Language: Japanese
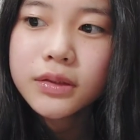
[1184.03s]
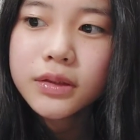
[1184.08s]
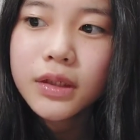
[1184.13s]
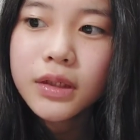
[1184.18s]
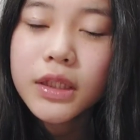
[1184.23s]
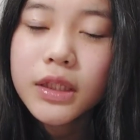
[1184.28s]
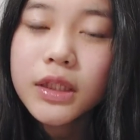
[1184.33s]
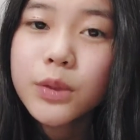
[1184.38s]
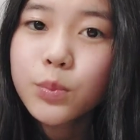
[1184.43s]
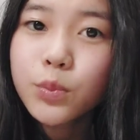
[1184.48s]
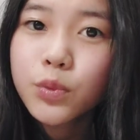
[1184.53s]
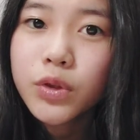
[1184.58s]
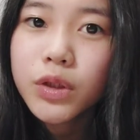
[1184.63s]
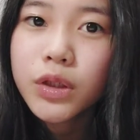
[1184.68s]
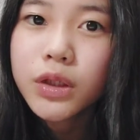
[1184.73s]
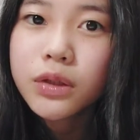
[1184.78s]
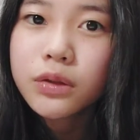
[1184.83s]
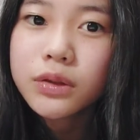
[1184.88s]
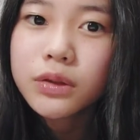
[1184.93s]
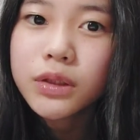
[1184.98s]
あ、でもな
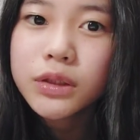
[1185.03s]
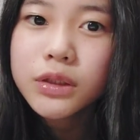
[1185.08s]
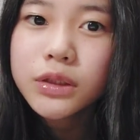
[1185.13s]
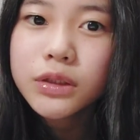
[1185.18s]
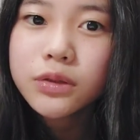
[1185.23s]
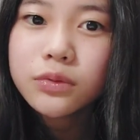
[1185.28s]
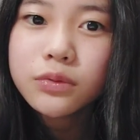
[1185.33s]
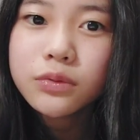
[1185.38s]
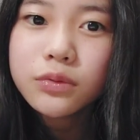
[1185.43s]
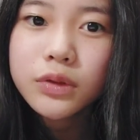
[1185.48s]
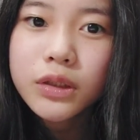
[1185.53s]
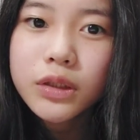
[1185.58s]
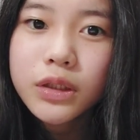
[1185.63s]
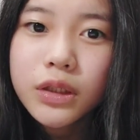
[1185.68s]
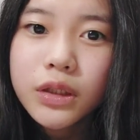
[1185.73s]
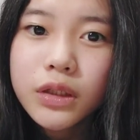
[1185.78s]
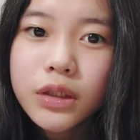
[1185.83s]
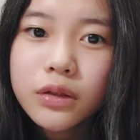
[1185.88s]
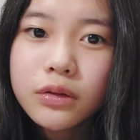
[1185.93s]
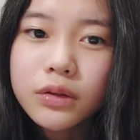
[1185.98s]
んか私んとこ一
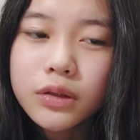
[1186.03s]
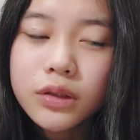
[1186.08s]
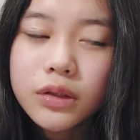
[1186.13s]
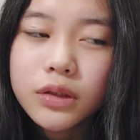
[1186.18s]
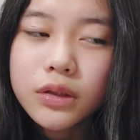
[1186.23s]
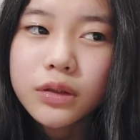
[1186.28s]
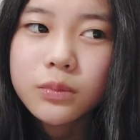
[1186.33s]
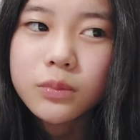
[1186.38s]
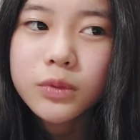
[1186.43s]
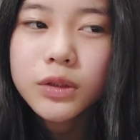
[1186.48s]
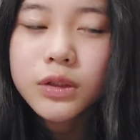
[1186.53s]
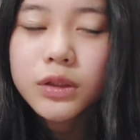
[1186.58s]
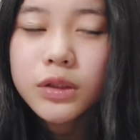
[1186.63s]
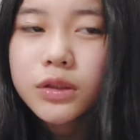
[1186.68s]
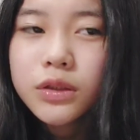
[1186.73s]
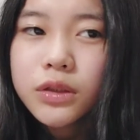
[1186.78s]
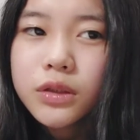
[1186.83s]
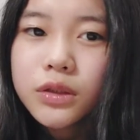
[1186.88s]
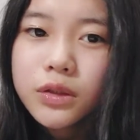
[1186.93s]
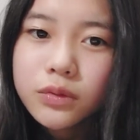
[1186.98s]
回変わったかもしれ
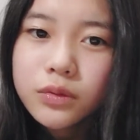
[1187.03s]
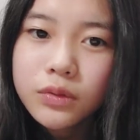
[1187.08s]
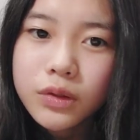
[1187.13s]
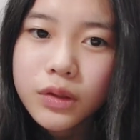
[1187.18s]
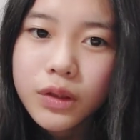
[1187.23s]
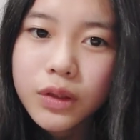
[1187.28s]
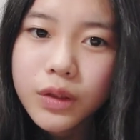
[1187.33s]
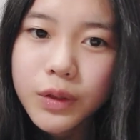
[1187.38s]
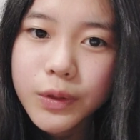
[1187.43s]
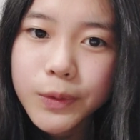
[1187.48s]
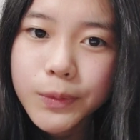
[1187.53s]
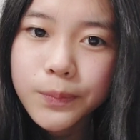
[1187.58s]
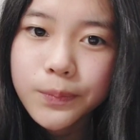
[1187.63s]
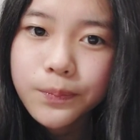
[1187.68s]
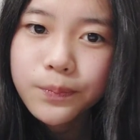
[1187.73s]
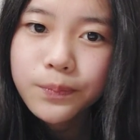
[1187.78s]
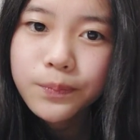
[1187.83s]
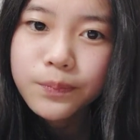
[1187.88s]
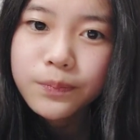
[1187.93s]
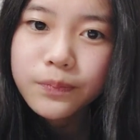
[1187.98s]
ないけど、なんか。
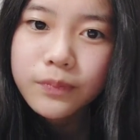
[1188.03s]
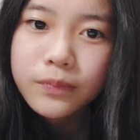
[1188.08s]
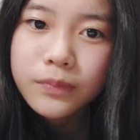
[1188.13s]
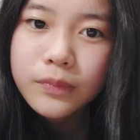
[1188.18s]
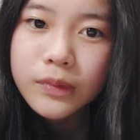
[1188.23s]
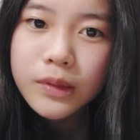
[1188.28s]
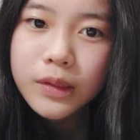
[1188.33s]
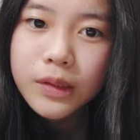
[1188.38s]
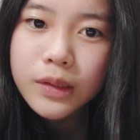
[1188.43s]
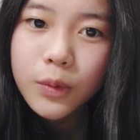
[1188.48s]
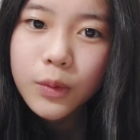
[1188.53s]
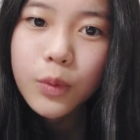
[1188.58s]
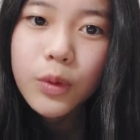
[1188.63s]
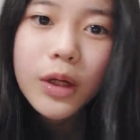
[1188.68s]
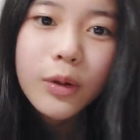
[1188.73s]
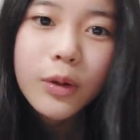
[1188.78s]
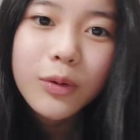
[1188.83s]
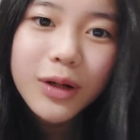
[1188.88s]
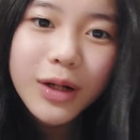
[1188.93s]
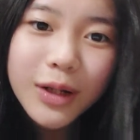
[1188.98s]
ほ
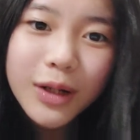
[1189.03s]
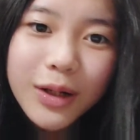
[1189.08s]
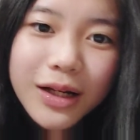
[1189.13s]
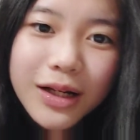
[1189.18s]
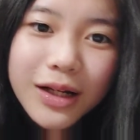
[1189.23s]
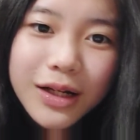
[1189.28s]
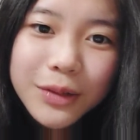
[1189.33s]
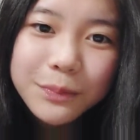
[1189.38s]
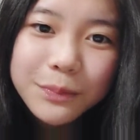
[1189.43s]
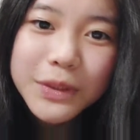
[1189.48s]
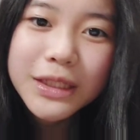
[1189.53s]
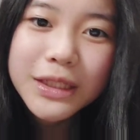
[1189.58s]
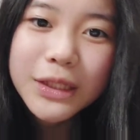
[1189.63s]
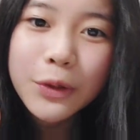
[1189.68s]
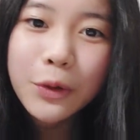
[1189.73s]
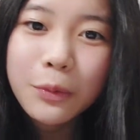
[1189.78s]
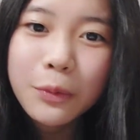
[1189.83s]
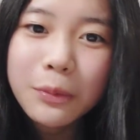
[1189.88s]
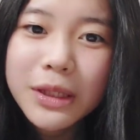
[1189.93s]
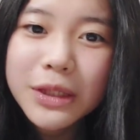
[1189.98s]
らほら、みんな
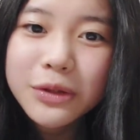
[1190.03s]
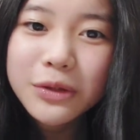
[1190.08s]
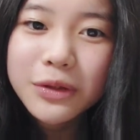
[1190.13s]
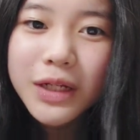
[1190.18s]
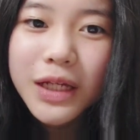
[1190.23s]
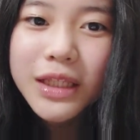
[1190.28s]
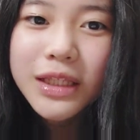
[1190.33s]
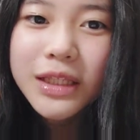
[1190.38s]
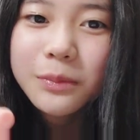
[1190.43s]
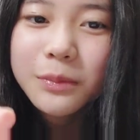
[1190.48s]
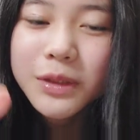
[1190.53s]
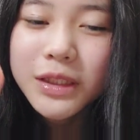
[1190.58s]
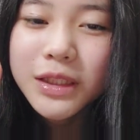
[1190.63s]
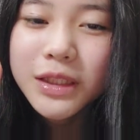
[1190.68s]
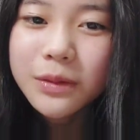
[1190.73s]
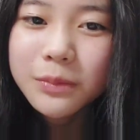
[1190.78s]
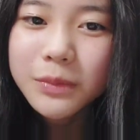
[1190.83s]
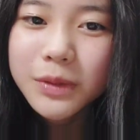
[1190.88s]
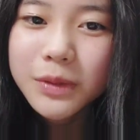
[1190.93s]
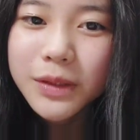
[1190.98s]
コメント欄で見
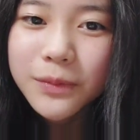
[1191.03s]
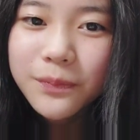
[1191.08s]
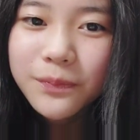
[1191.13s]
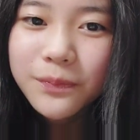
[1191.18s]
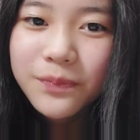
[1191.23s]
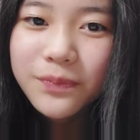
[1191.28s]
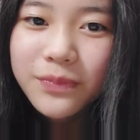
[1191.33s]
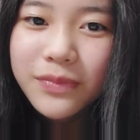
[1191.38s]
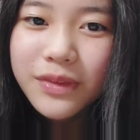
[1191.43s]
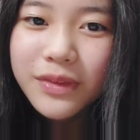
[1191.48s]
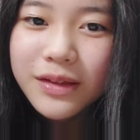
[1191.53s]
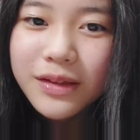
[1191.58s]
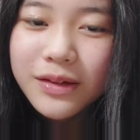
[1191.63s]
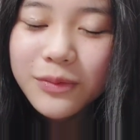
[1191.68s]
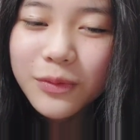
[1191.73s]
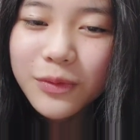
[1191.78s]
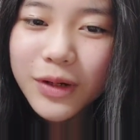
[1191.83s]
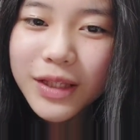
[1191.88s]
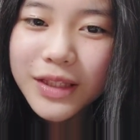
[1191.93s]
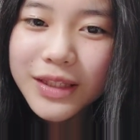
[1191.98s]
てみ。
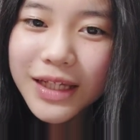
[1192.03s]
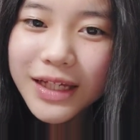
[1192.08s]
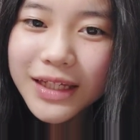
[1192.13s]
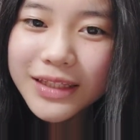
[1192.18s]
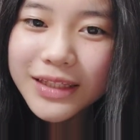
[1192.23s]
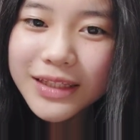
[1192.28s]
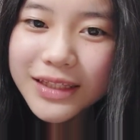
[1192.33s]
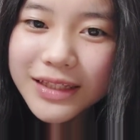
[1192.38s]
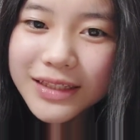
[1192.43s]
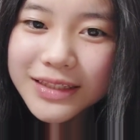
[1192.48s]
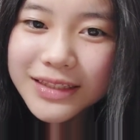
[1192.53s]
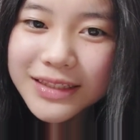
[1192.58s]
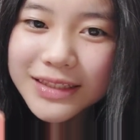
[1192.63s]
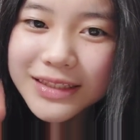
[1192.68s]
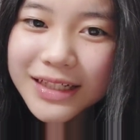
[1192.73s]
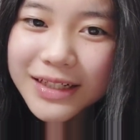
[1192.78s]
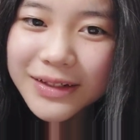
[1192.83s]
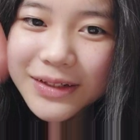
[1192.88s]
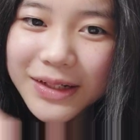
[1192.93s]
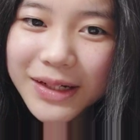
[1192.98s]
ほら、だいたい
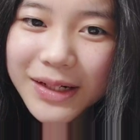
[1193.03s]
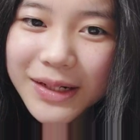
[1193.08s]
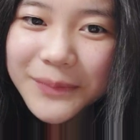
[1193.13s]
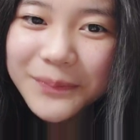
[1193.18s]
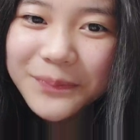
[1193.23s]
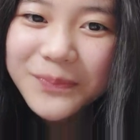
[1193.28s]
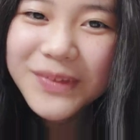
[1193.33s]
違うから。